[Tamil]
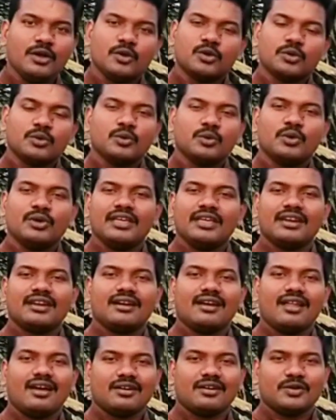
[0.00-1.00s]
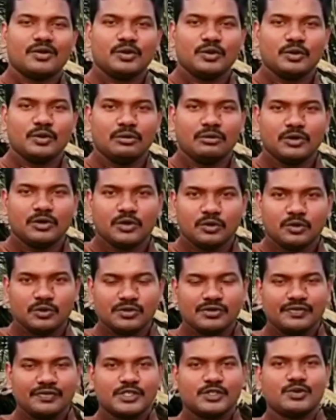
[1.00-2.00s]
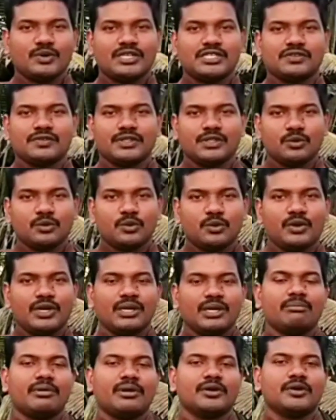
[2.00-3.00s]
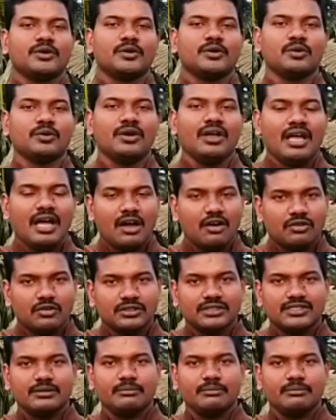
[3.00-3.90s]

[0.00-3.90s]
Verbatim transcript: ஒரு ஊழியர்கள் ஆகணும் ஒரு விசுவாசி வந்து ஊழியம் பண்ணணும் அவங்க வந்து